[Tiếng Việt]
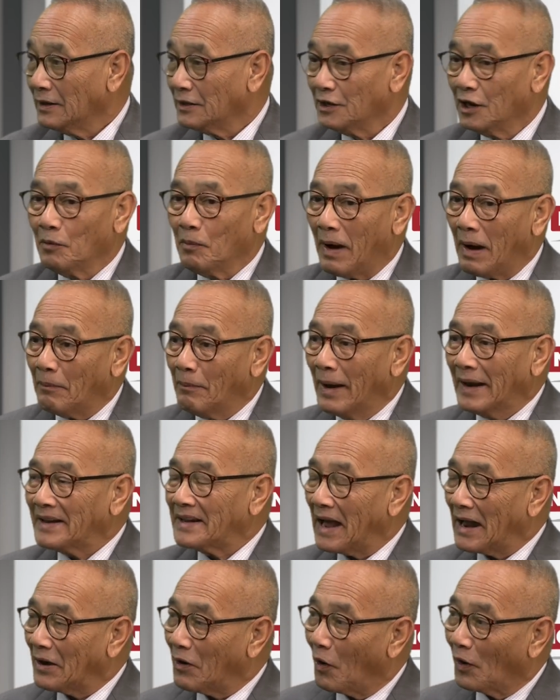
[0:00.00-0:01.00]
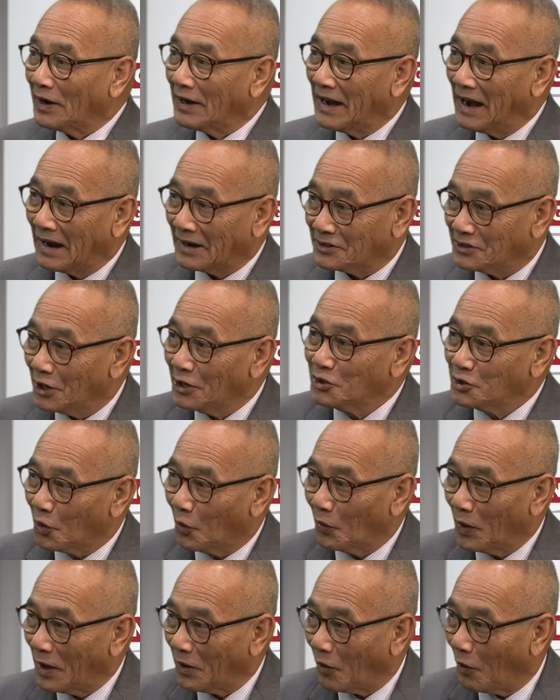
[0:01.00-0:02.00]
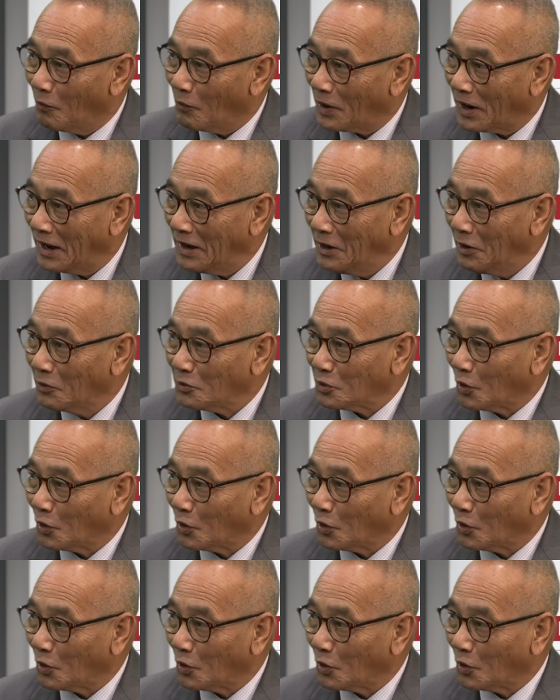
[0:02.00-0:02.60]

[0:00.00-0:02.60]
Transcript: nhưng mà bên cạnh đó thì đảng dân chủ lại còn một cái yếu